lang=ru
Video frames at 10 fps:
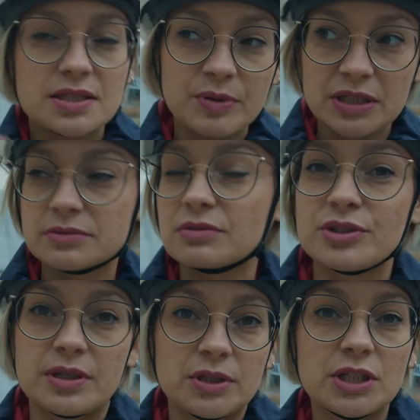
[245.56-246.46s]
Теперь,
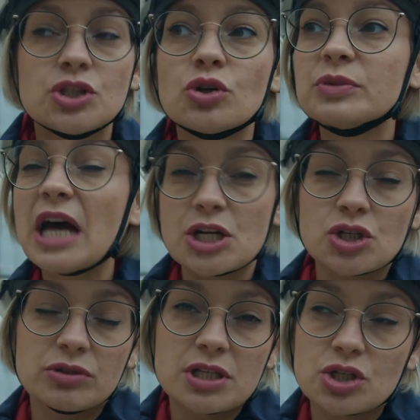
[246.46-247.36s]
друзья мои, идем
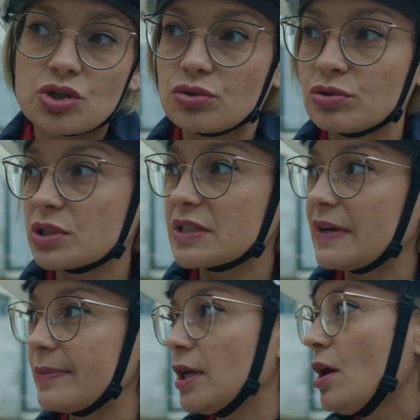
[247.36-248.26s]
дальше. У нас еще с
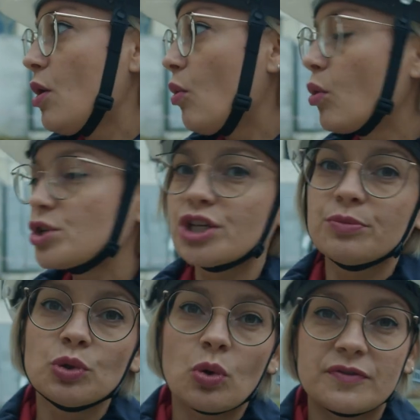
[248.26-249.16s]
вами очень
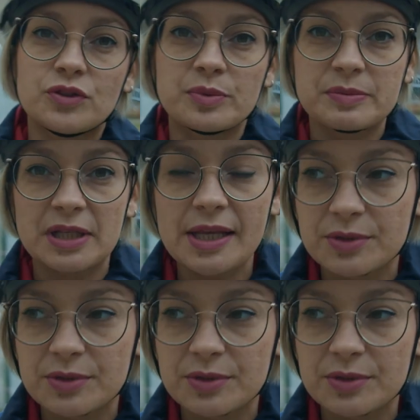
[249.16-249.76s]
много всего посмотреть.